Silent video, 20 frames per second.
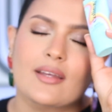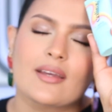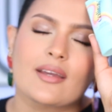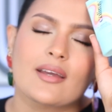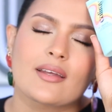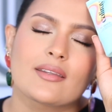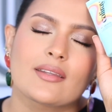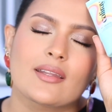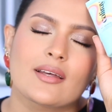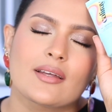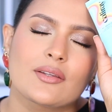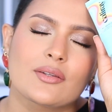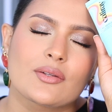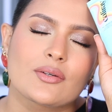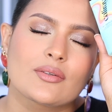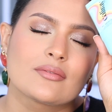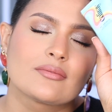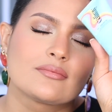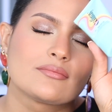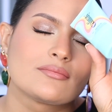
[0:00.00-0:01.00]

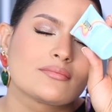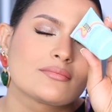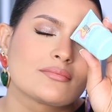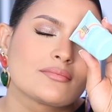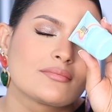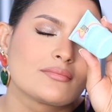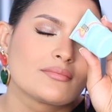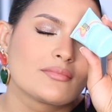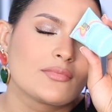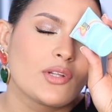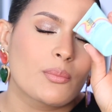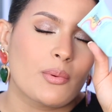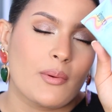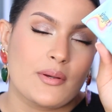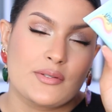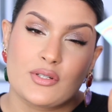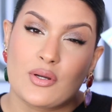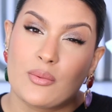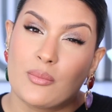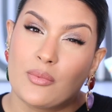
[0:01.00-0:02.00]
encantando. Lo probé
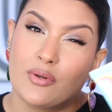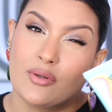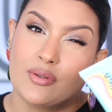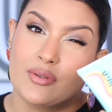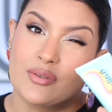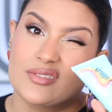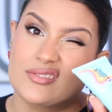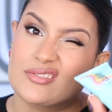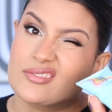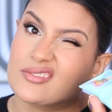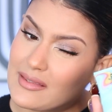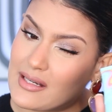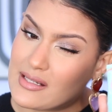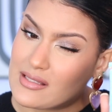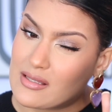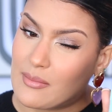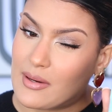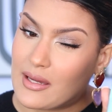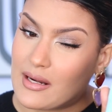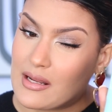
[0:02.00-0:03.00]
hace como tres
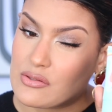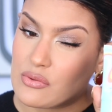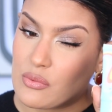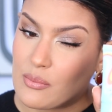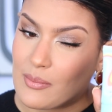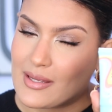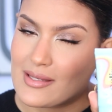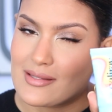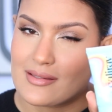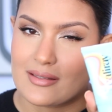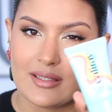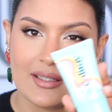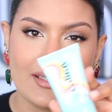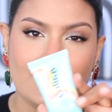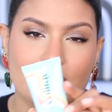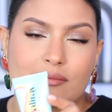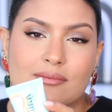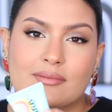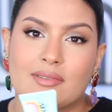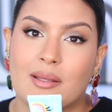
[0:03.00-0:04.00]
semanas, un mes
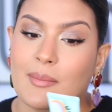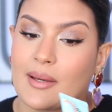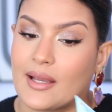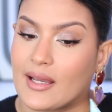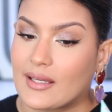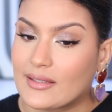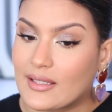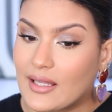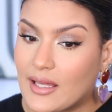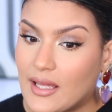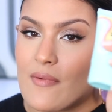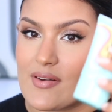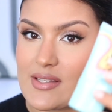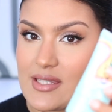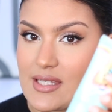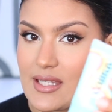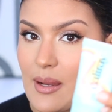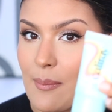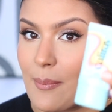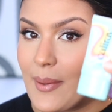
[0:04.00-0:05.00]
y me encanta. Me
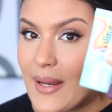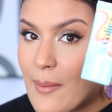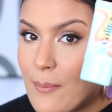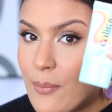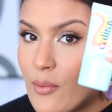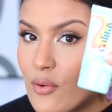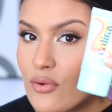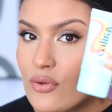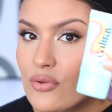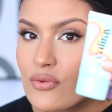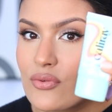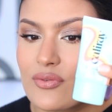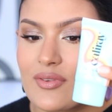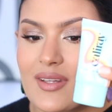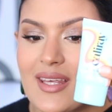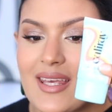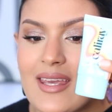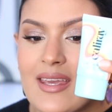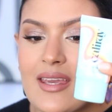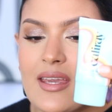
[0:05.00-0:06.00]
fascina. Para poros,
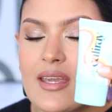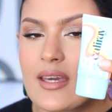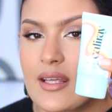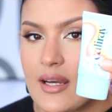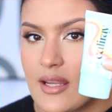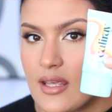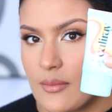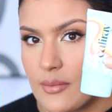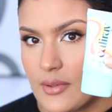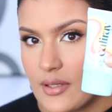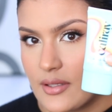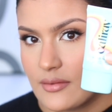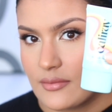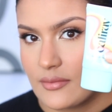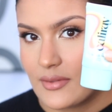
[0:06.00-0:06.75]
increíble.